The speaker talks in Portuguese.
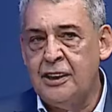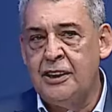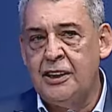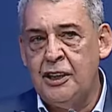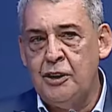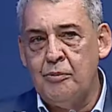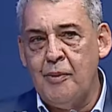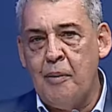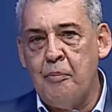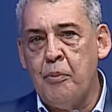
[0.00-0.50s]
tem
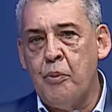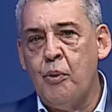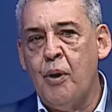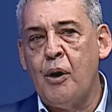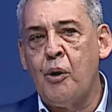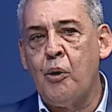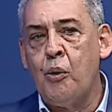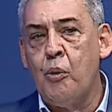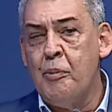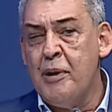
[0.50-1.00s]
uma boa
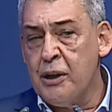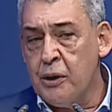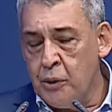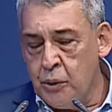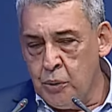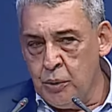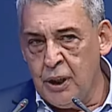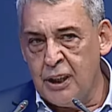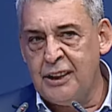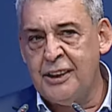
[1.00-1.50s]

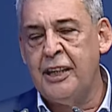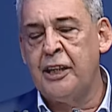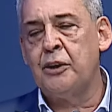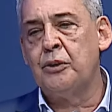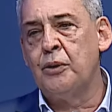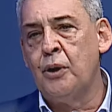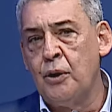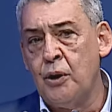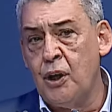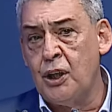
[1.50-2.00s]
cobertura
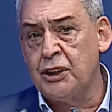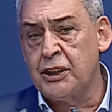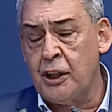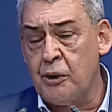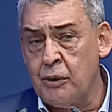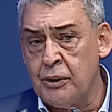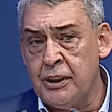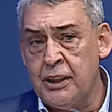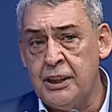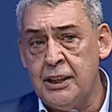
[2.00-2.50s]
tecnológica.
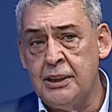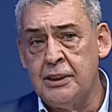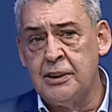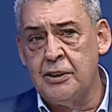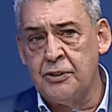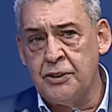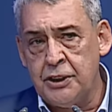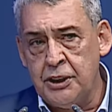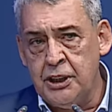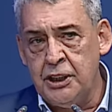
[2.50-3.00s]
Agora tem que dizer o
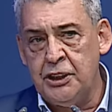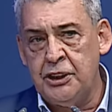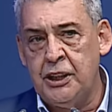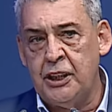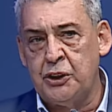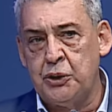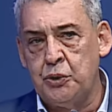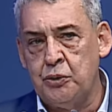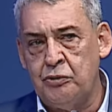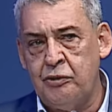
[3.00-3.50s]
seguinte, a
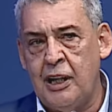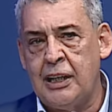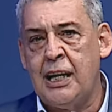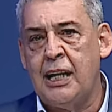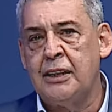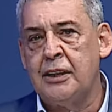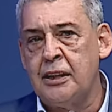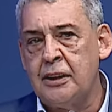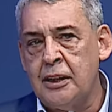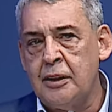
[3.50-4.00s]

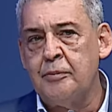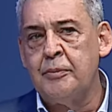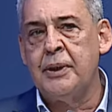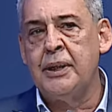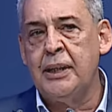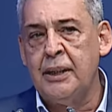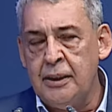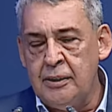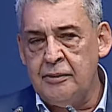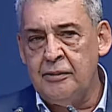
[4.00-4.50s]
chuvarada
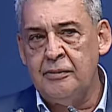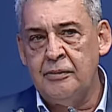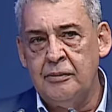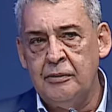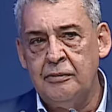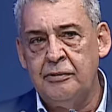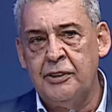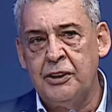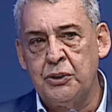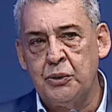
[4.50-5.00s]
também
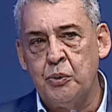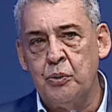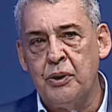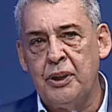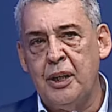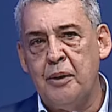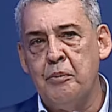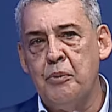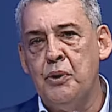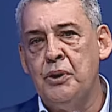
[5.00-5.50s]
fez com
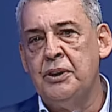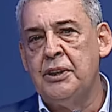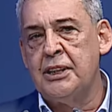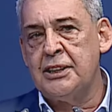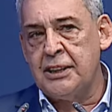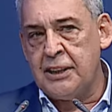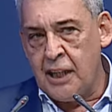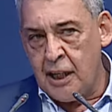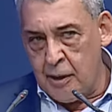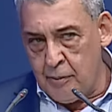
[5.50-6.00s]
que muitas
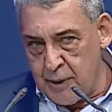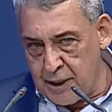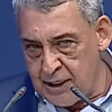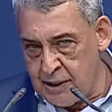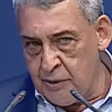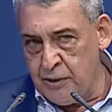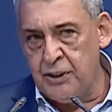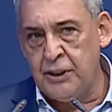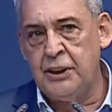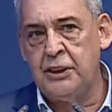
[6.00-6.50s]
câmeras não
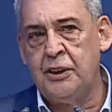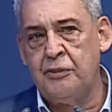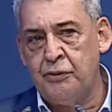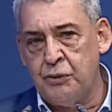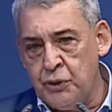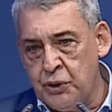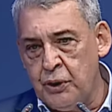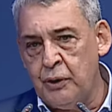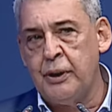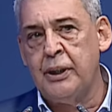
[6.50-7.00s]
estejam
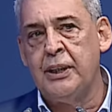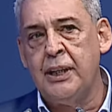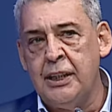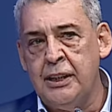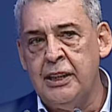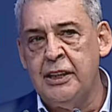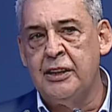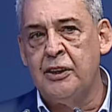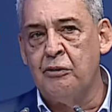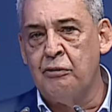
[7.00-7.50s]
funcionando ainda,
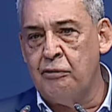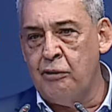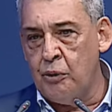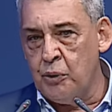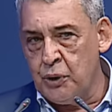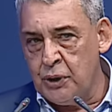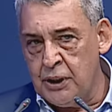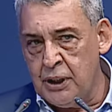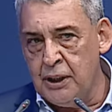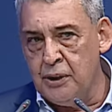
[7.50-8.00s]
então
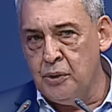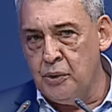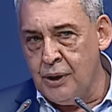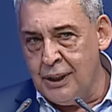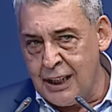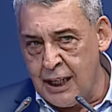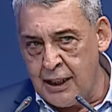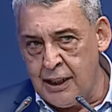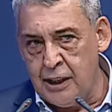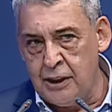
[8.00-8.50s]
voltando
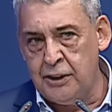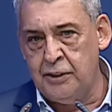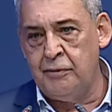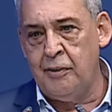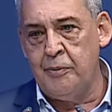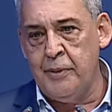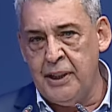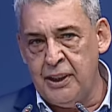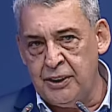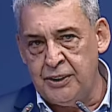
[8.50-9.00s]

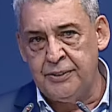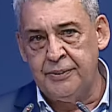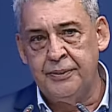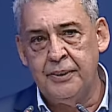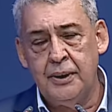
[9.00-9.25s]
gradativamente.